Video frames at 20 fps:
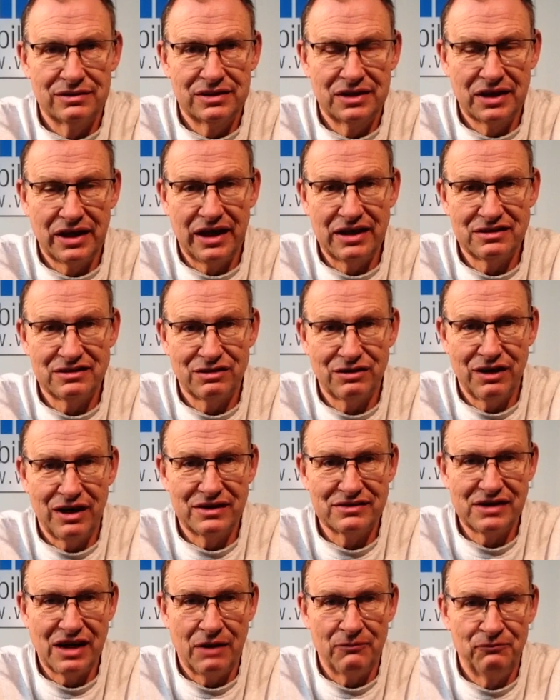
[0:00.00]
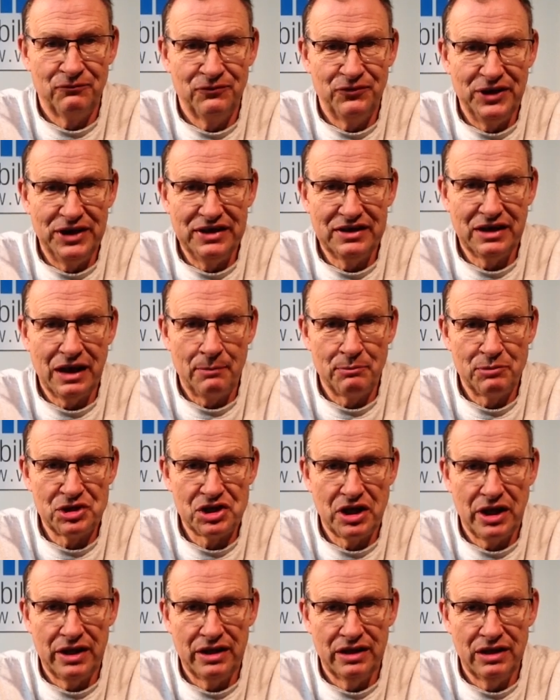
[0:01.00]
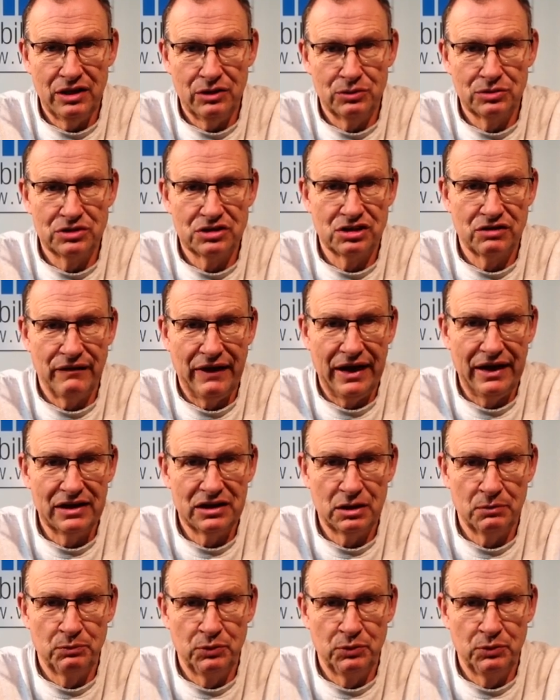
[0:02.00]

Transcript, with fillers: die Restaurants haben Pflichtabstände und so weiter.